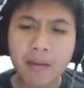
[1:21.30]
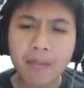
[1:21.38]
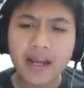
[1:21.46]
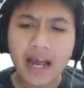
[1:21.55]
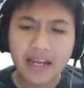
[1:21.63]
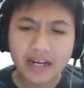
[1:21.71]
apa
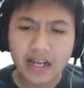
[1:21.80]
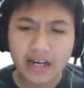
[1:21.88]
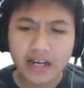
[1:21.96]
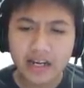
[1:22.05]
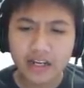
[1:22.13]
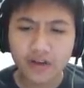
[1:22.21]
bedanya
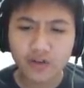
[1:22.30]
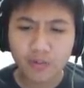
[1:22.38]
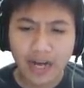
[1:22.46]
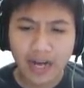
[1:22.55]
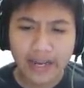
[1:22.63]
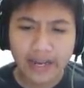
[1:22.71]
dari
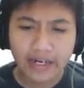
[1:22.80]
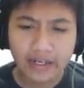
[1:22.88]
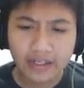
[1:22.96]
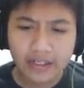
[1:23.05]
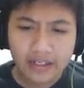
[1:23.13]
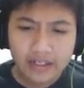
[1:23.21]
youtuber
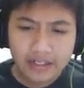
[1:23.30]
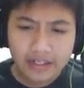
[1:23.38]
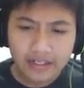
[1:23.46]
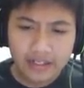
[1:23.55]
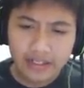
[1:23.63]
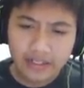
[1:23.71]
lain?
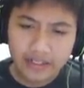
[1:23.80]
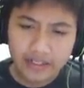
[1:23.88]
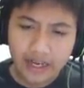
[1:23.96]
Eh,